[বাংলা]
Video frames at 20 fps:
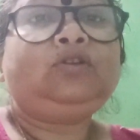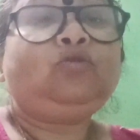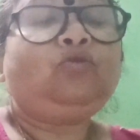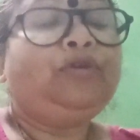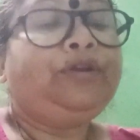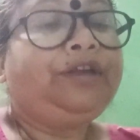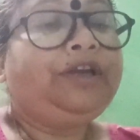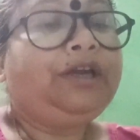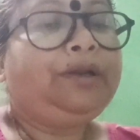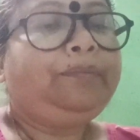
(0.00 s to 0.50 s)

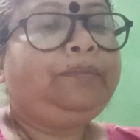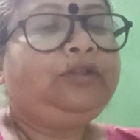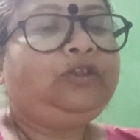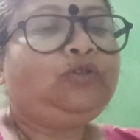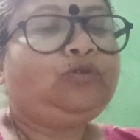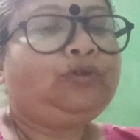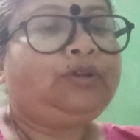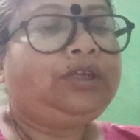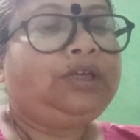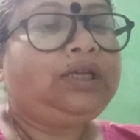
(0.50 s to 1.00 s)
কণিকার
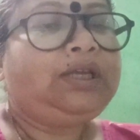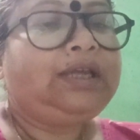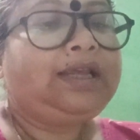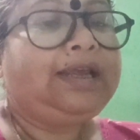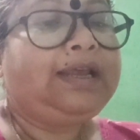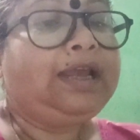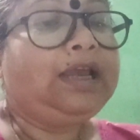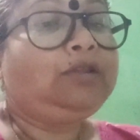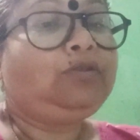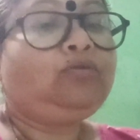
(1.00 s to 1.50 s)
পিছনে
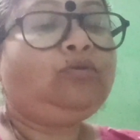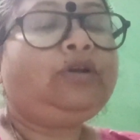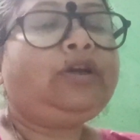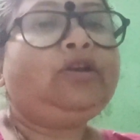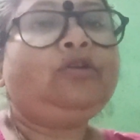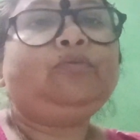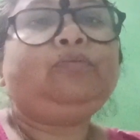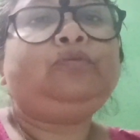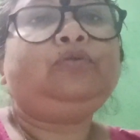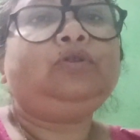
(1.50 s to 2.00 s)
এত
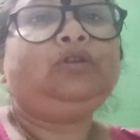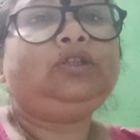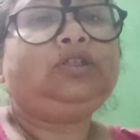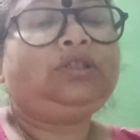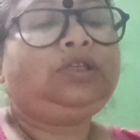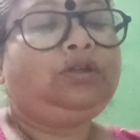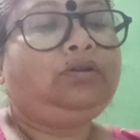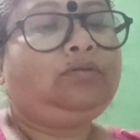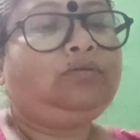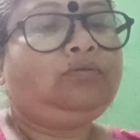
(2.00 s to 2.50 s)
কেন
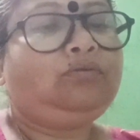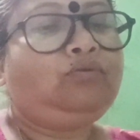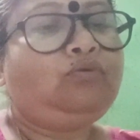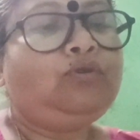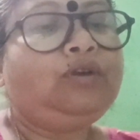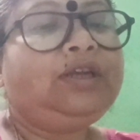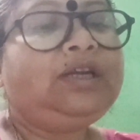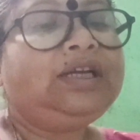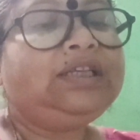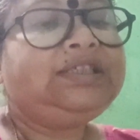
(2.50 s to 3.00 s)
পড়েছিল
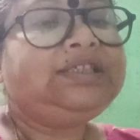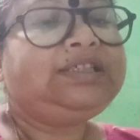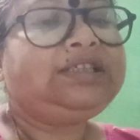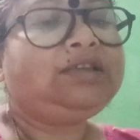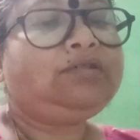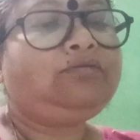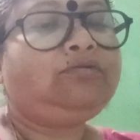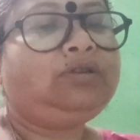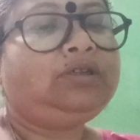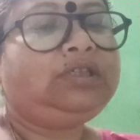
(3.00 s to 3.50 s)
কণিকা
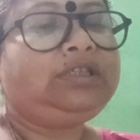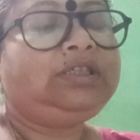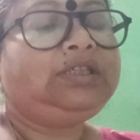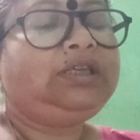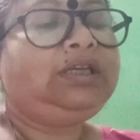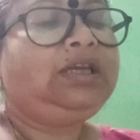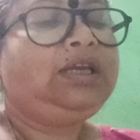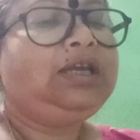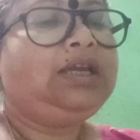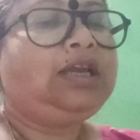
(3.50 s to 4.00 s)
যেটা করেছে
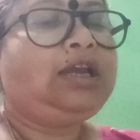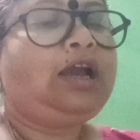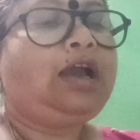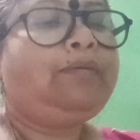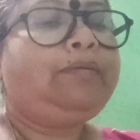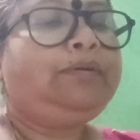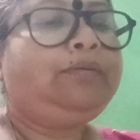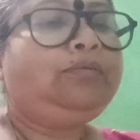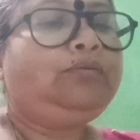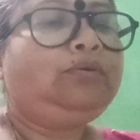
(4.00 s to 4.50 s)

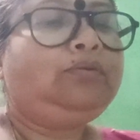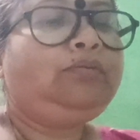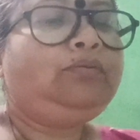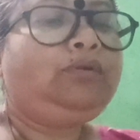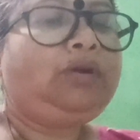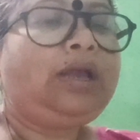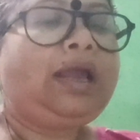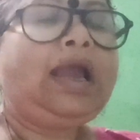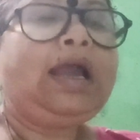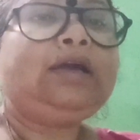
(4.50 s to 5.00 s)
আমি বলবো
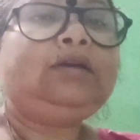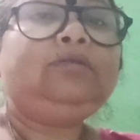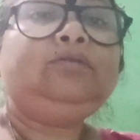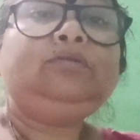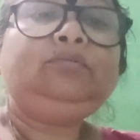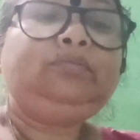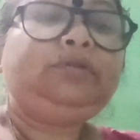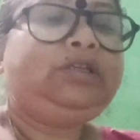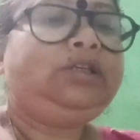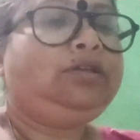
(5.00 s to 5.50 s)

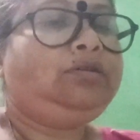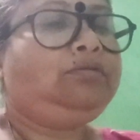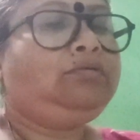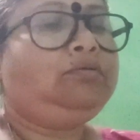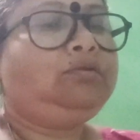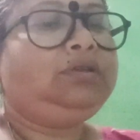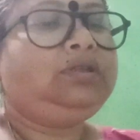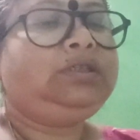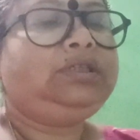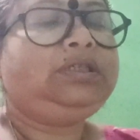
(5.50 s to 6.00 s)
একদম ঠিক
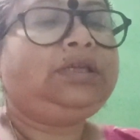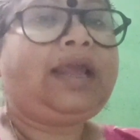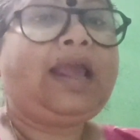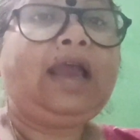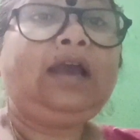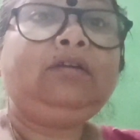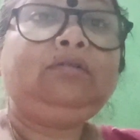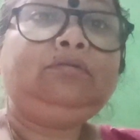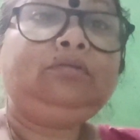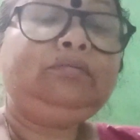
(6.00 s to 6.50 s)
করেছে
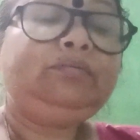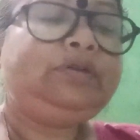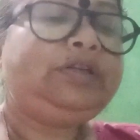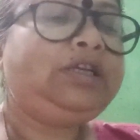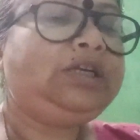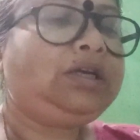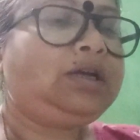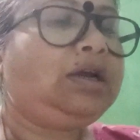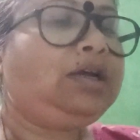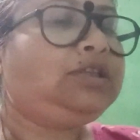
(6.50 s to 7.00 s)
একদম
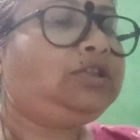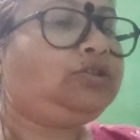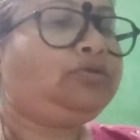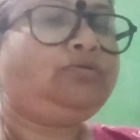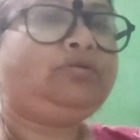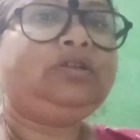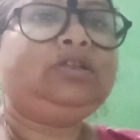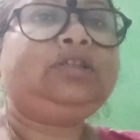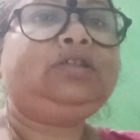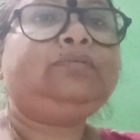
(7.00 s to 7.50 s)
ঠিক কাজ
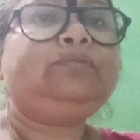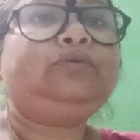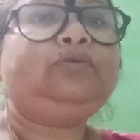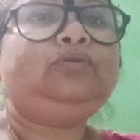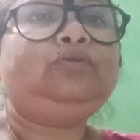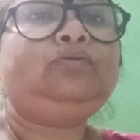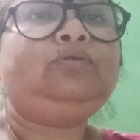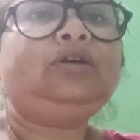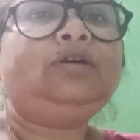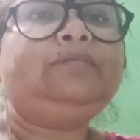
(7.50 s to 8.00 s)
করেছে
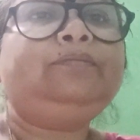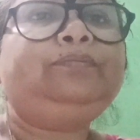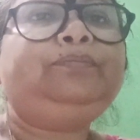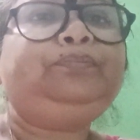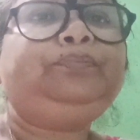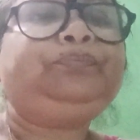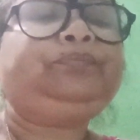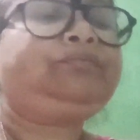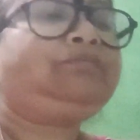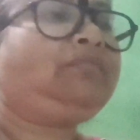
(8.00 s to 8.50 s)
বন্ধুরা
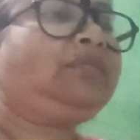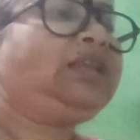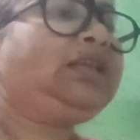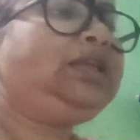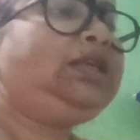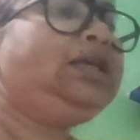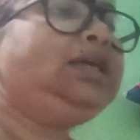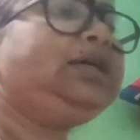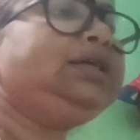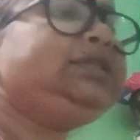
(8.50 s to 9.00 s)

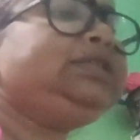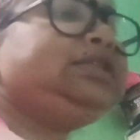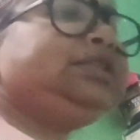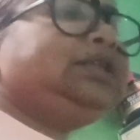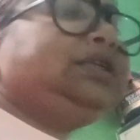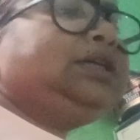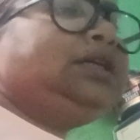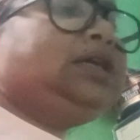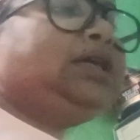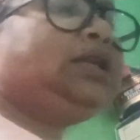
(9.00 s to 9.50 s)
ঠিক আছে
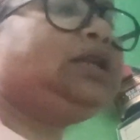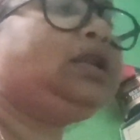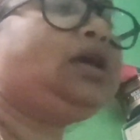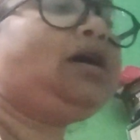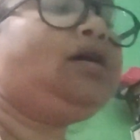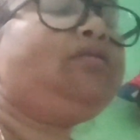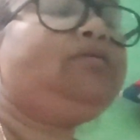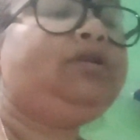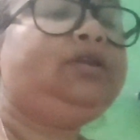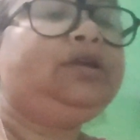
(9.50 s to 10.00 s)
না
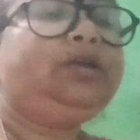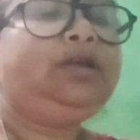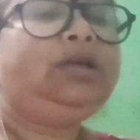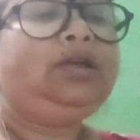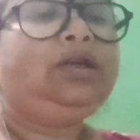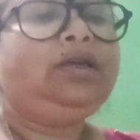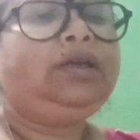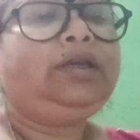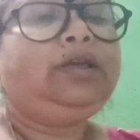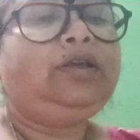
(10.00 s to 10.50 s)
হলে
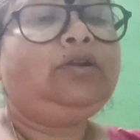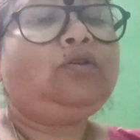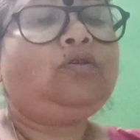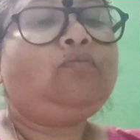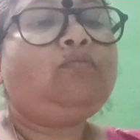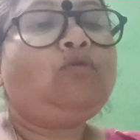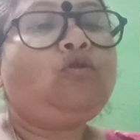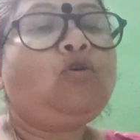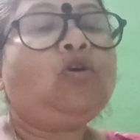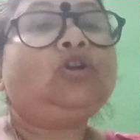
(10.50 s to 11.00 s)

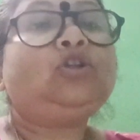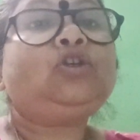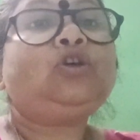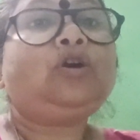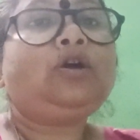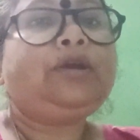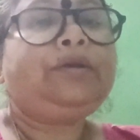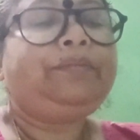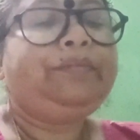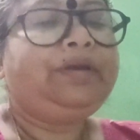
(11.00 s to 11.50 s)
এরকম
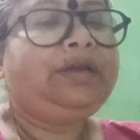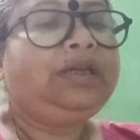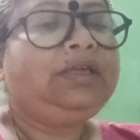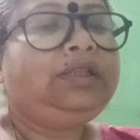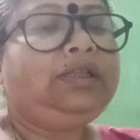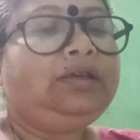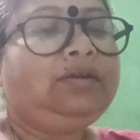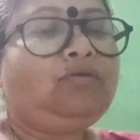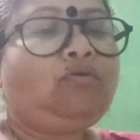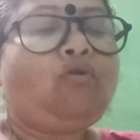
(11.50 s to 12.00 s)
অসহায়
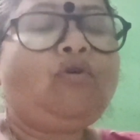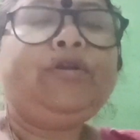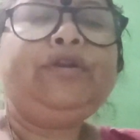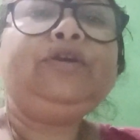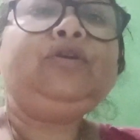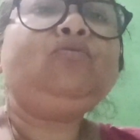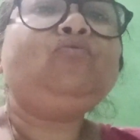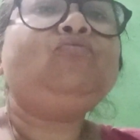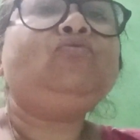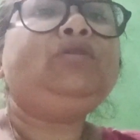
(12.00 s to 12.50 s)
মেয়েদের
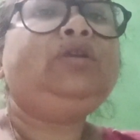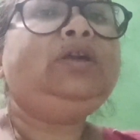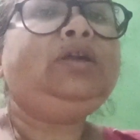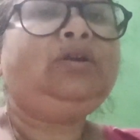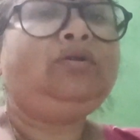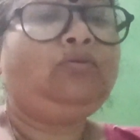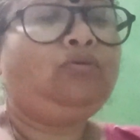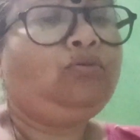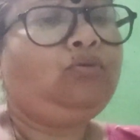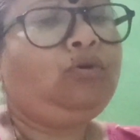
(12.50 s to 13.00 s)
অনেক উংলি
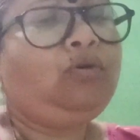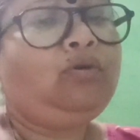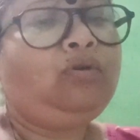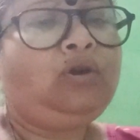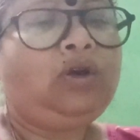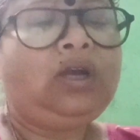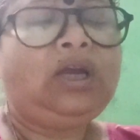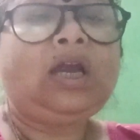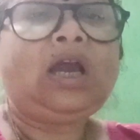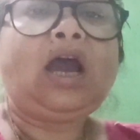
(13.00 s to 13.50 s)
ও
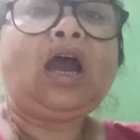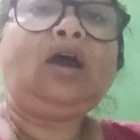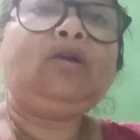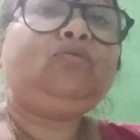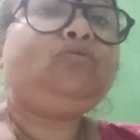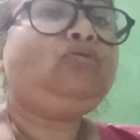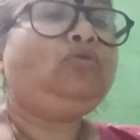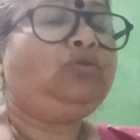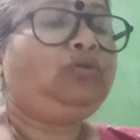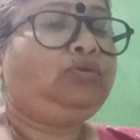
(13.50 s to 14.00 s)

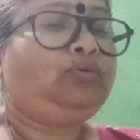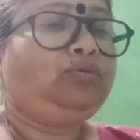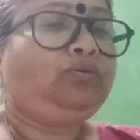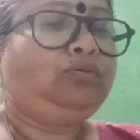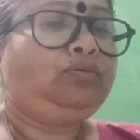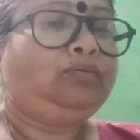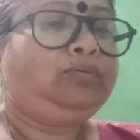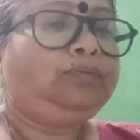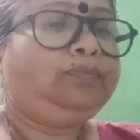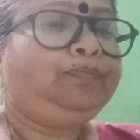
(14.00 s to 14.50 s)
আরও করতো
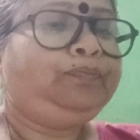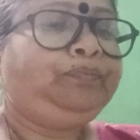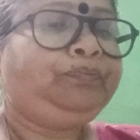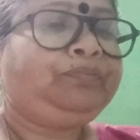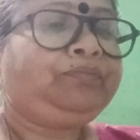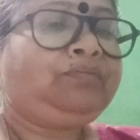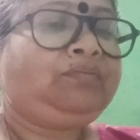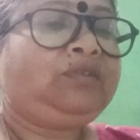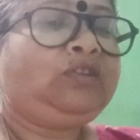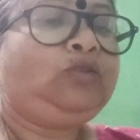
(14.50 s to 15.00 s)

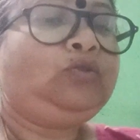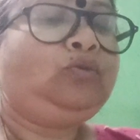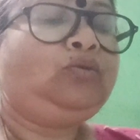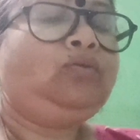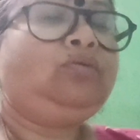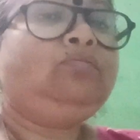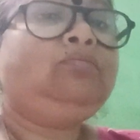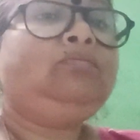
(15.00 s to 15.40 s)
তো